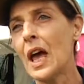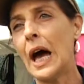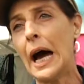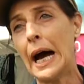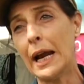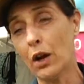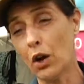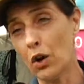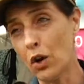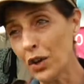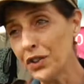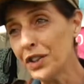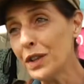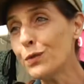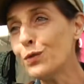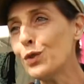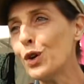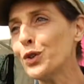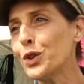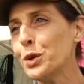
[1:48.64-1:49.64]
Alors
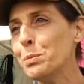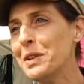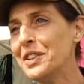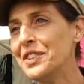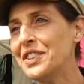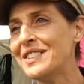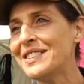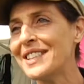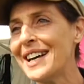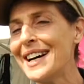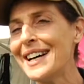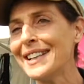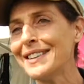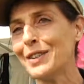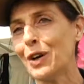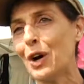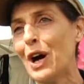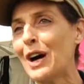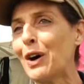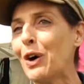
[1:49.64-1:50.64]
rendez-vous en 2017,
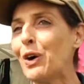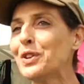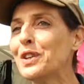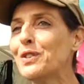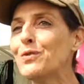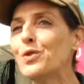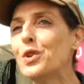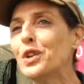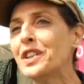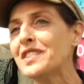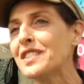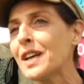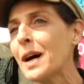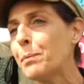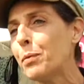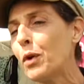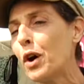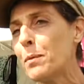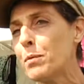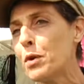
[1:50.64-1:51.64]
un rendez-vous qui sera
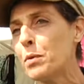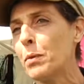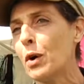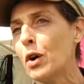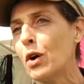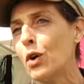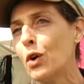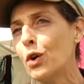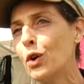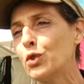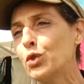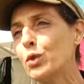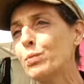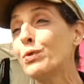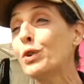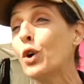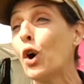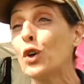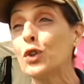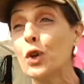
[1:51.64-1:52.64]
probablement euh, de
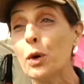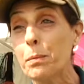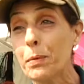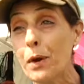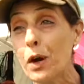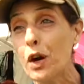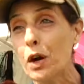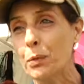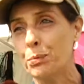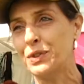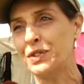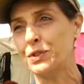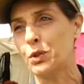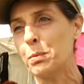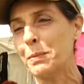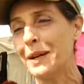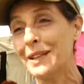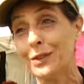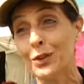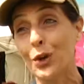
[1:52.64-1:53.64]
plus grande ampleur puisque
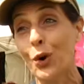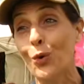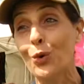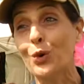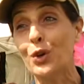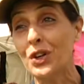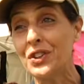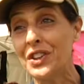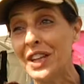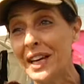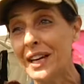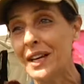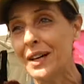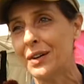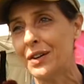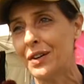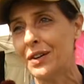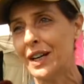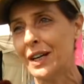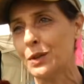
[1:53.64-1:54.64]
maintenant on
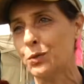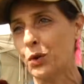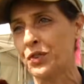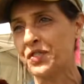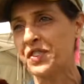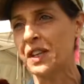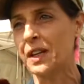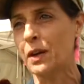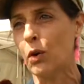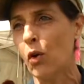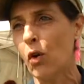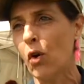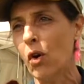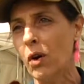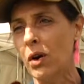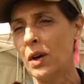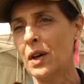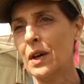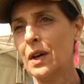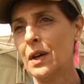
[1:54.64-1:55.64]
connaît la course des héros.
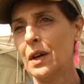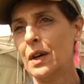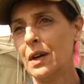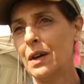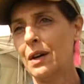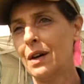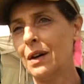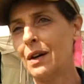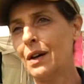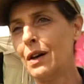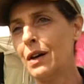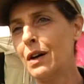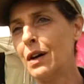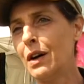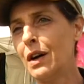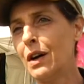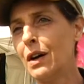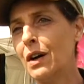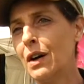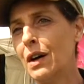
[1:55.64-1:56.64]

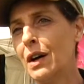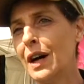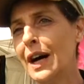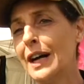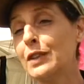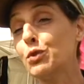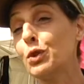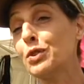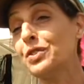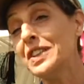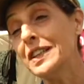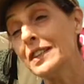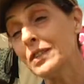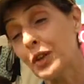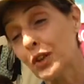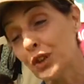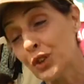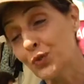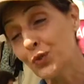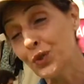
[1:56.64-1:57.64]
à ce
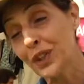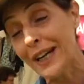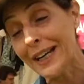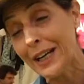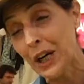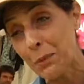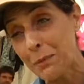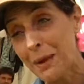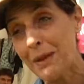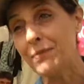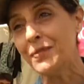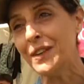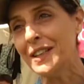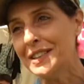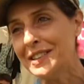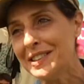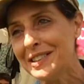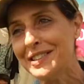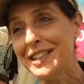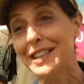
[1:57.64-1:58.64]
titre, je voudrais quand même
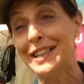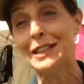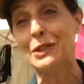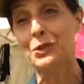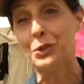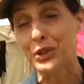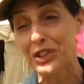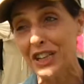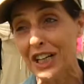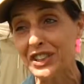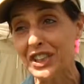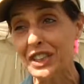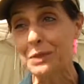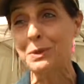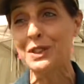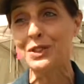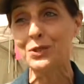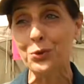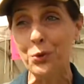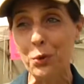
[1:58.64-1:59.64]
féliciter les deux chargés de
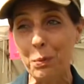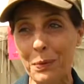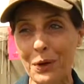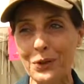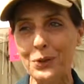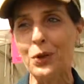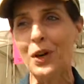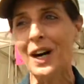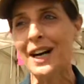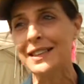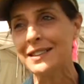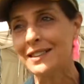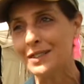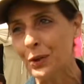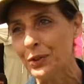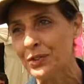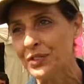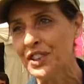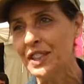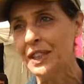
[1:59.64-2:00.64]
mission, Pandora et
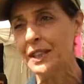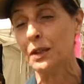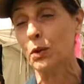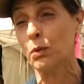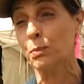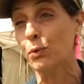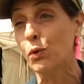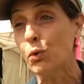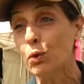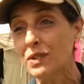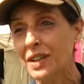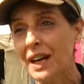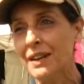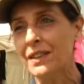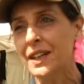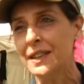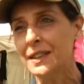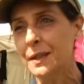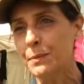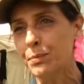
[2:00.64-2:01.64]
Sandy, qui ont beaucoup
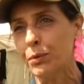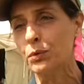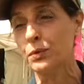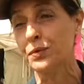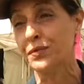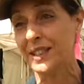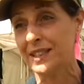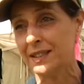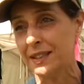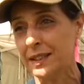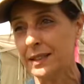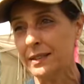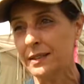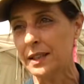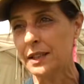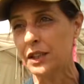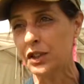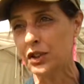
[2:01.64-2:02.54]
travaillé pour nous faciliter les